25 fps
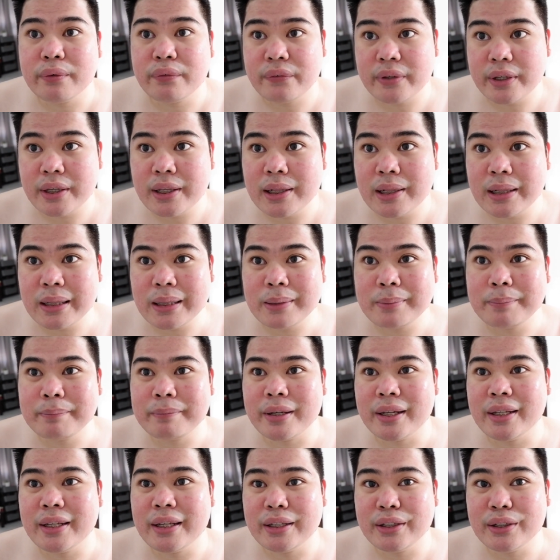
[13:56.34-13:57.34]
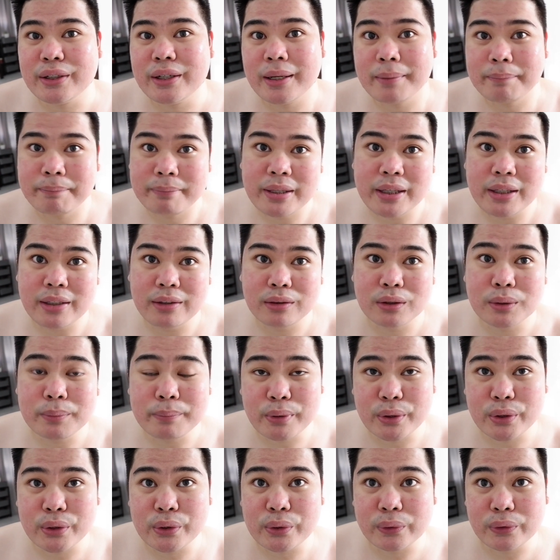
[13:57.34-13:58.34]
film another update
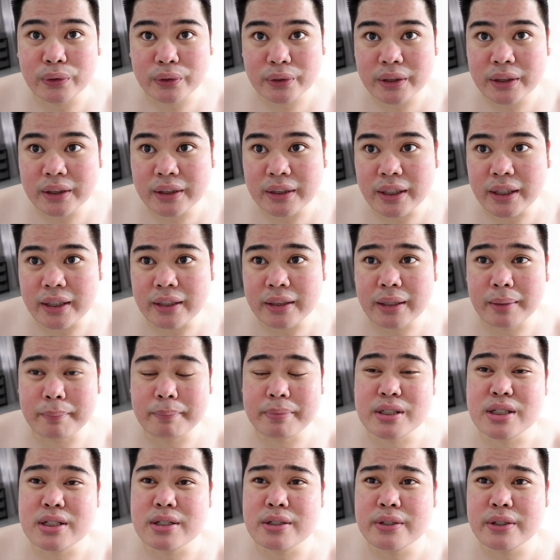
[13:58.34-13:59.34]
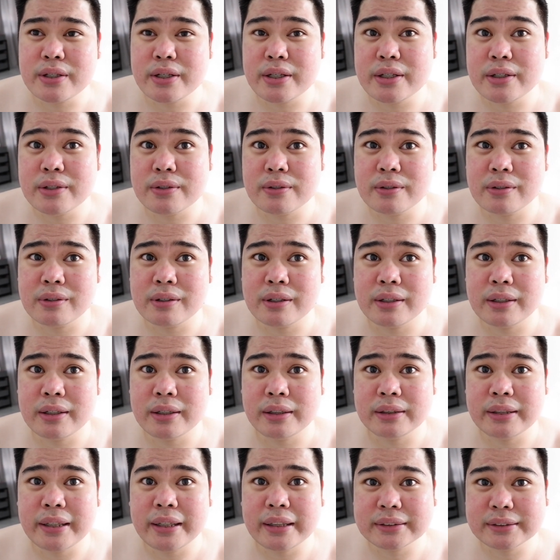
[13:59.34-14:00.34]
tomorrow, third day. Tapos siguro
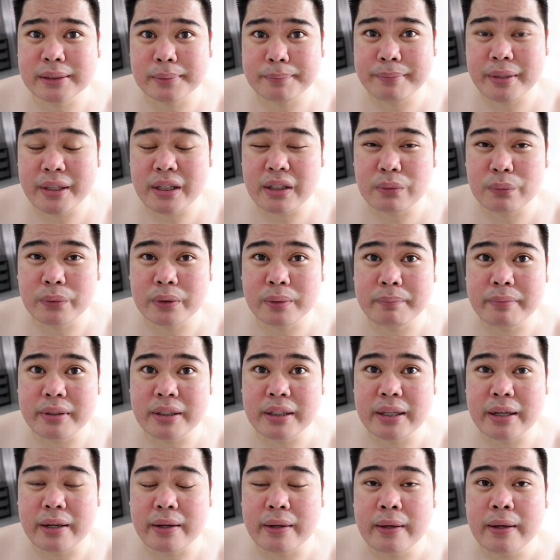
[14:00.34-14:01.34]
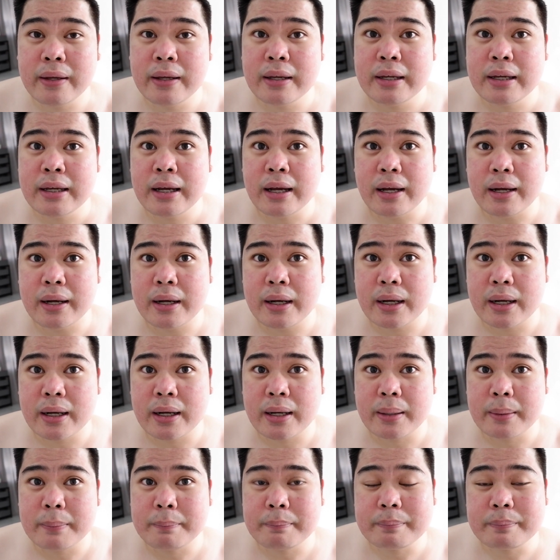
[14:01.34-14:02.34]
yung next update would be the
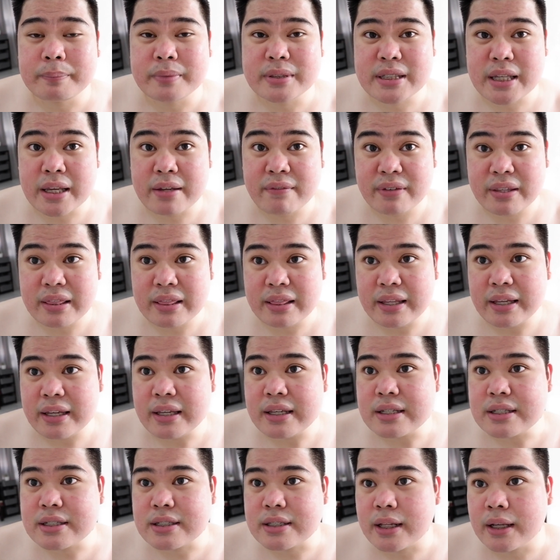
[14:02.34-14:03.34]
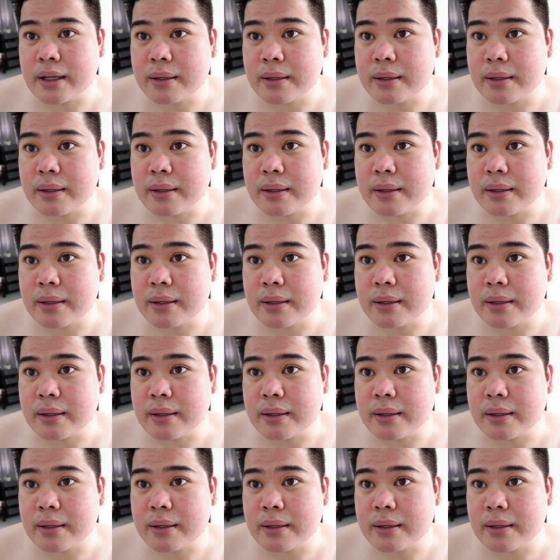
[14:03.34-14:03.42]
um, seven days